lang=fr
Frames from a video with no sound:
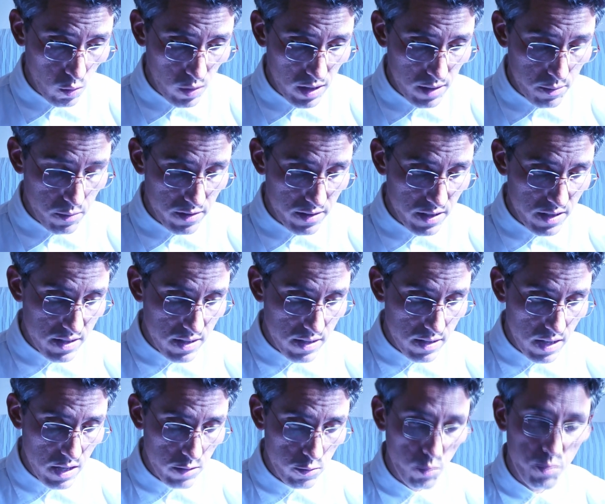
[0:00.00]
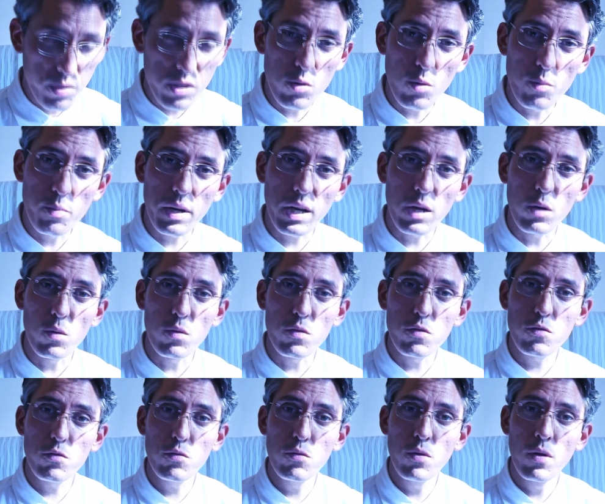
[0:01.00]
les opinions
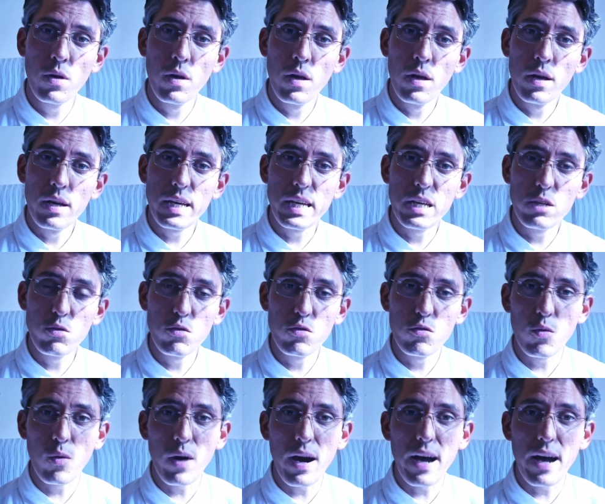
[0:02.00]
préconçues qui nous ont